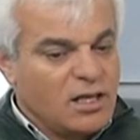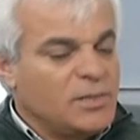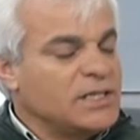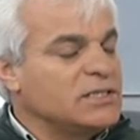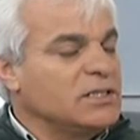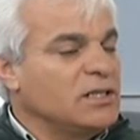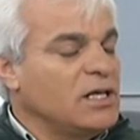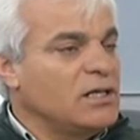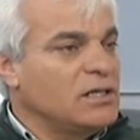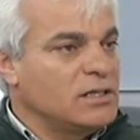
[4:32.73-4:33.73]
مع
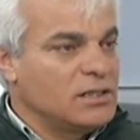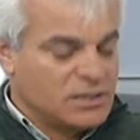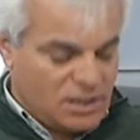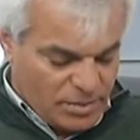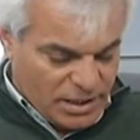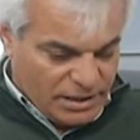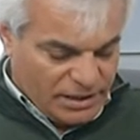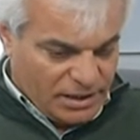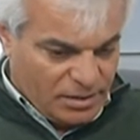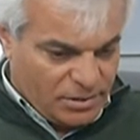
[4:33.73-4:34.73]
آه، استعمال
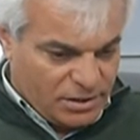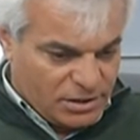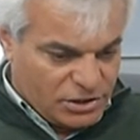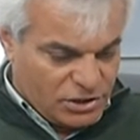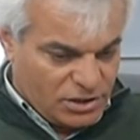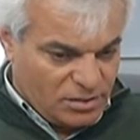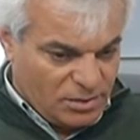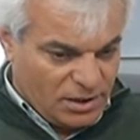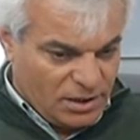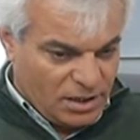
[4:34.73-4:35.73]
العنب
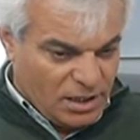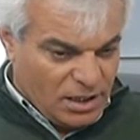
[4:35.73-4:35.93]
الشامي